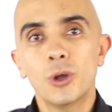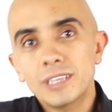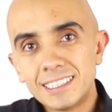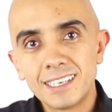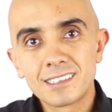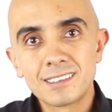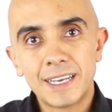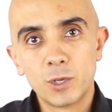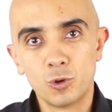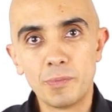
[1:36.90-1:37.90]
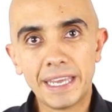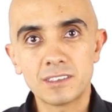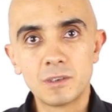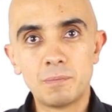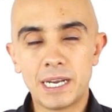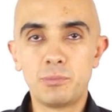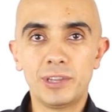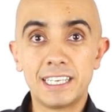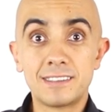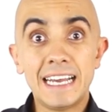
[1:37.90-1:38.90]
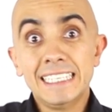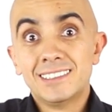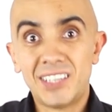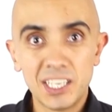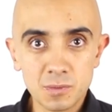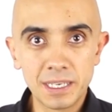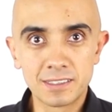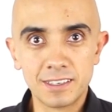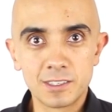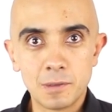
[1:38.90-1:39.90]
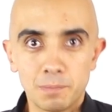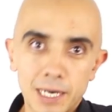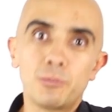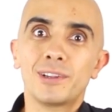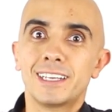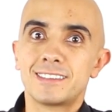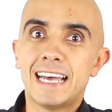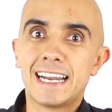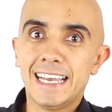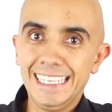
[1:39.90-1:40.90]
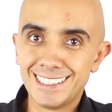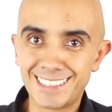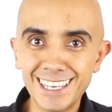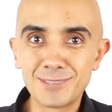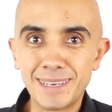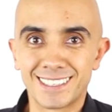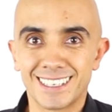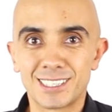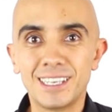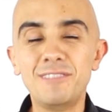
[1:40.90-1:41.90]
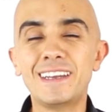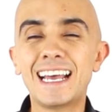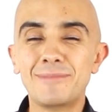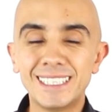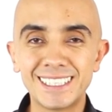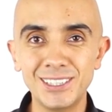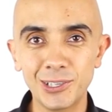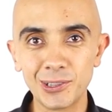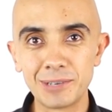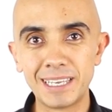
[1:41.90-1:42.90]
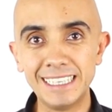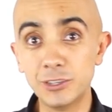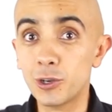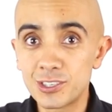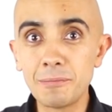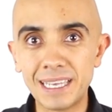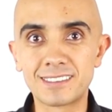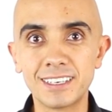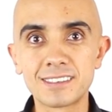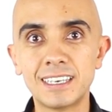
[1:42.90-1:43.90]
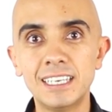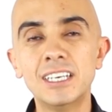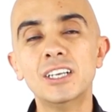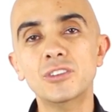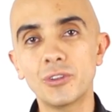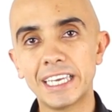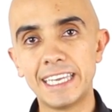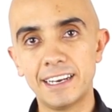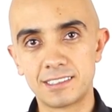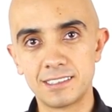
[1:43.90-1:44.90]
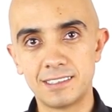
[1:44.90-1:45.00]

¿Dónde tienes que estar en un mes para poder estar en tres meses, para poder estar en seis meses y finalmente en, donde, 12 meses donde quieres